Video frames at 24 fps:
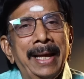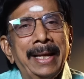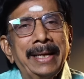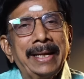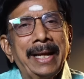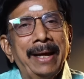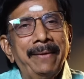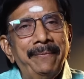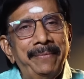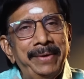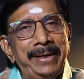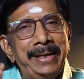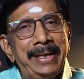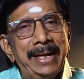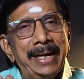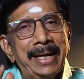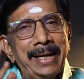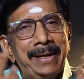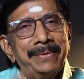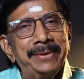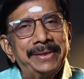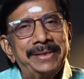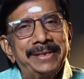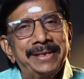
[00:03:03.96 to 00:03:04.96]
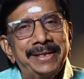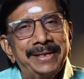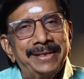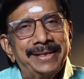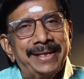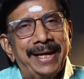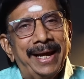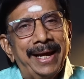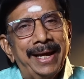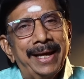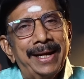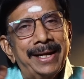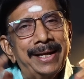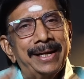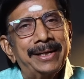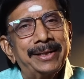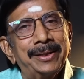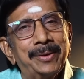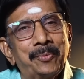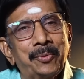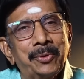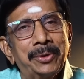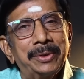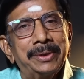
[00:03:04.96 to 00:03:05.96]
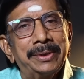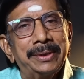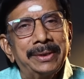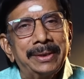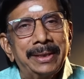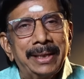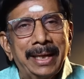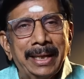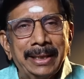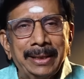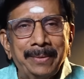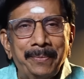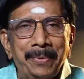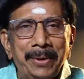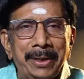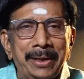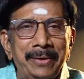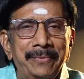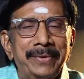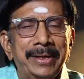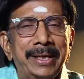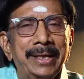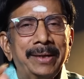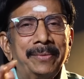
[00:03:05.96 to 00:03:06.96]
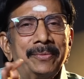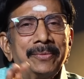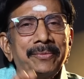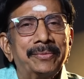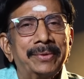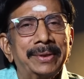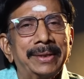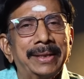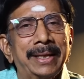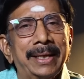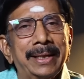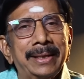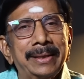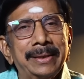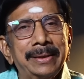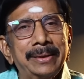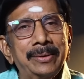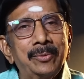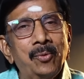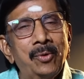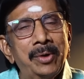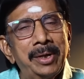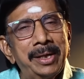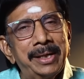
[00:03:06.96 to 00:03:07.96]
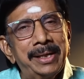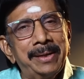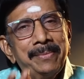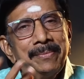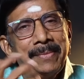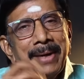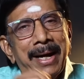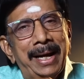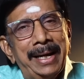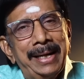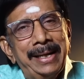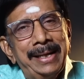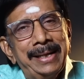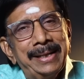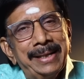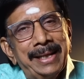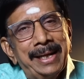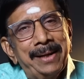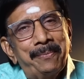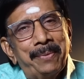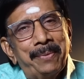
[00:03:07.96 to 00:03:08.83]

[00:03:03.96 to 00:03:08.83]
நான் பிக்கெல்லாம் வச்சுட்டு தயாராக இருந்த போது அந்த பக்கம் விக்ரம் வந்தார் உங்களுக்கு மாலையில் தானே